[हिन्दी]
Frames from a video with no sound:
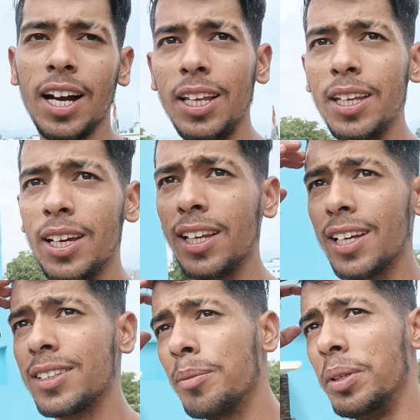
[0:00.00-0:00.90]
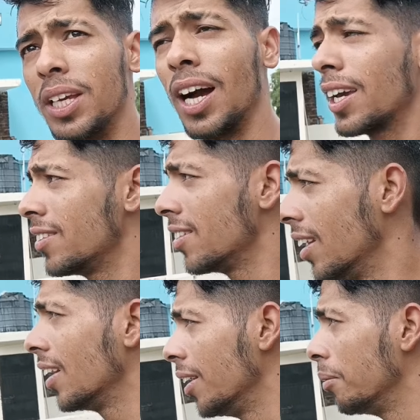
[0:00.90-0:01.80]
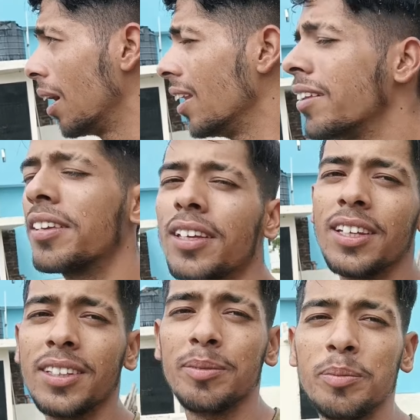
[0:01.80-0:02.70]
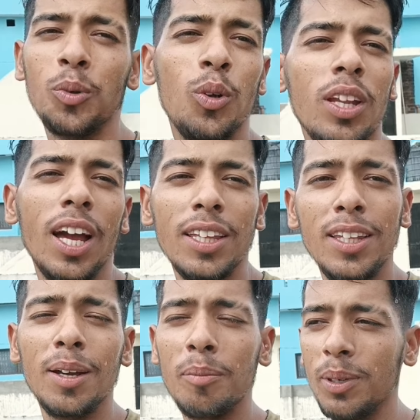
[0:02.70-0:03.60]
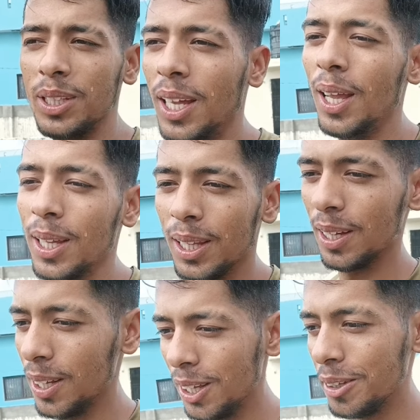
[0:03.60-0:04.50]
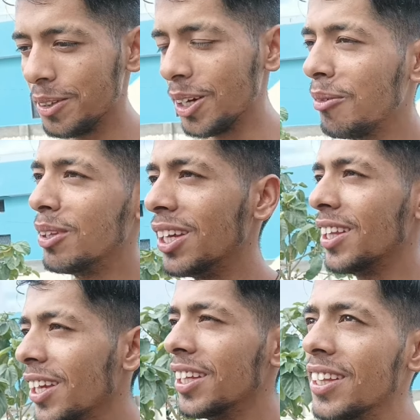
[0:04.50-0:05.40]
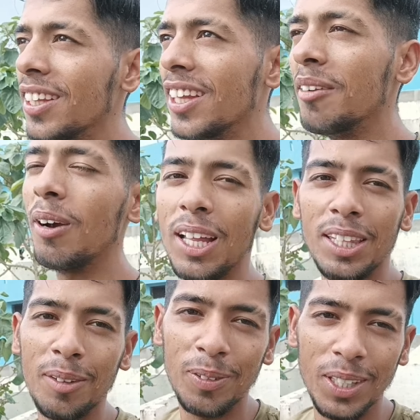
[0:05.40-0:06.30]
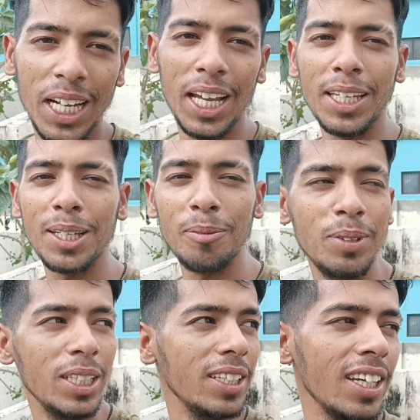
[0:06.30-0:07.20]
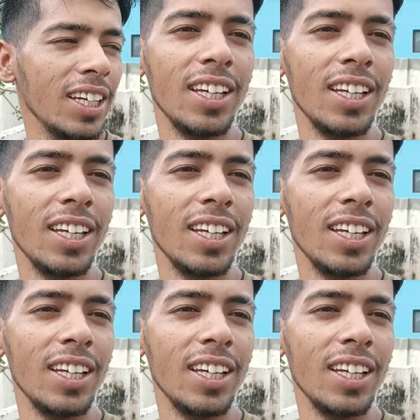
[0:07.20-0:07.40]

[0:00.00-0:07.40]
खाली हल्का सा भिगा के चले गई बारिश पूरी आती ना मज़ा ही आता तो आप देखते हैं कितनी देर में आती है फिर आएंगे हम भीगने